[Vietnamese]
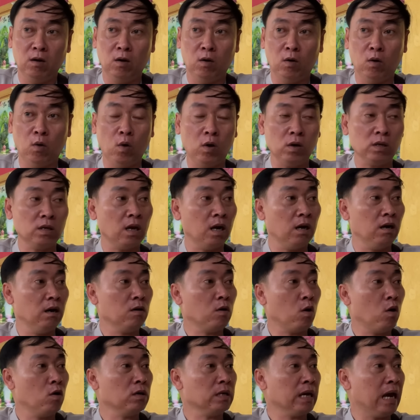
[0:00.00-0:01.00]
Ủa trời ơi
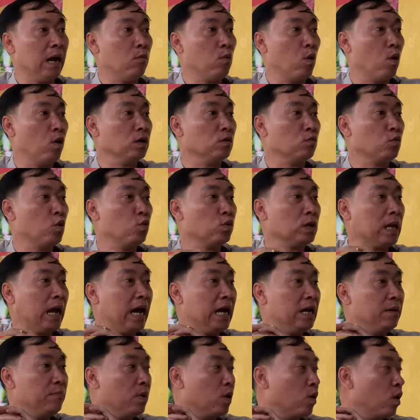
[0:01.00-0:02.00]
con cháu của, của
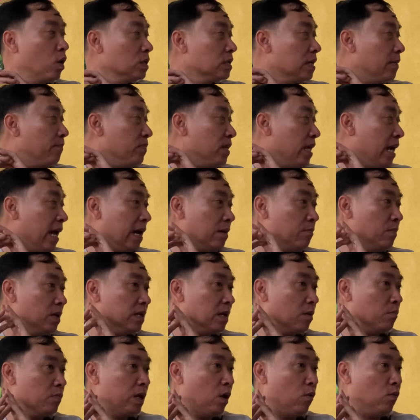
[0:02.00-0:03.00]
thầy mà coi sấm giảng mà
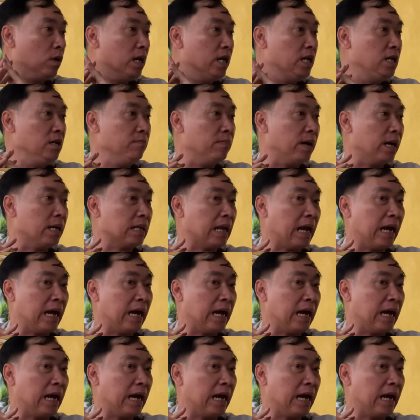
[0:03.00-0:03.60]
trong giáo lý mà